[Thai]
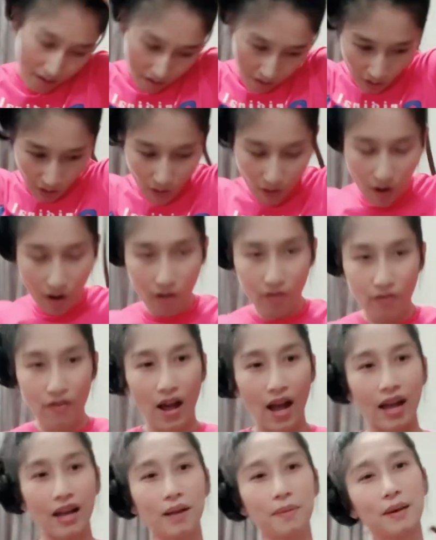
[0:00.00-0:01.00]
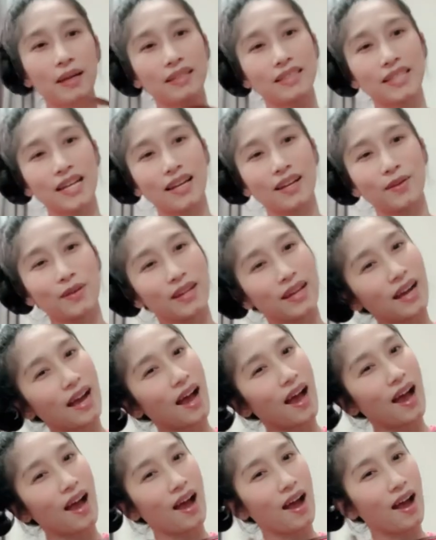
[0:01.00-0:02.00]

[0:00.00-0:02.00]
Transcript: ก็ฝากให้กำลังใจกันด้วยนะคะ